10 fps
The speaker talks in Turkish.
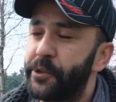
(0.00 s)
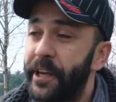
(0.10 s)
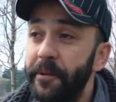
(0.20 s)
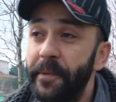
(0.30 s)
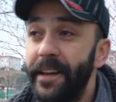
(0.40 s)
Üç
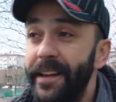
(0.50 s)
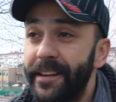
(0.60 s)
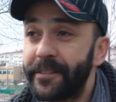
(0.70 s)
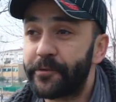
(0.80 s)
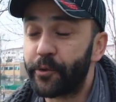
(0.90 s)
kelime
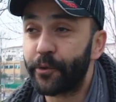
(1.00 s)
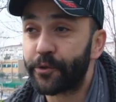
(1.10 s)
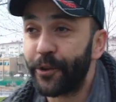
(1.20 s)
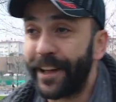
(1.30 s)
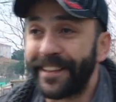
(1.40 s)
böyle çok
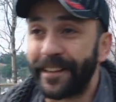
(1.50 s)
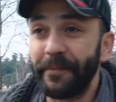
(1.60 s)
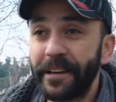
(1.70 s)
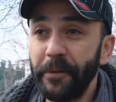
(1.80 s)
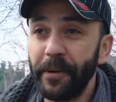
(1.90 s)
zor
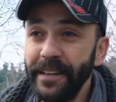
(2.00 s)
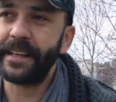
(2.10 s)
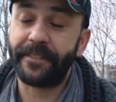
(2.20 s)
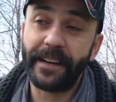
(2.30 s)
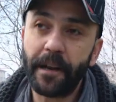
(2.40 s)
anlatmak ama
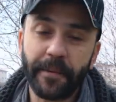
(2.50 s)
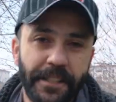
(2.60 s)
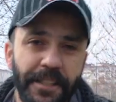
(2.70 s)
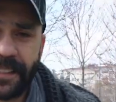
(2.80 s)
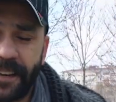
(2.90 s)
ya
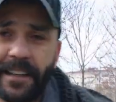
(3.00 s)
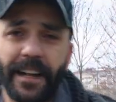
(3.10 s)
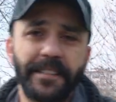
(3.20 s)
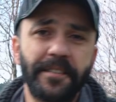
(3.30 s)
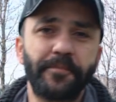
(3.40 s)
Fenerbahçe
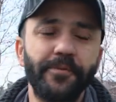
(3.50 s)
sevdalısı.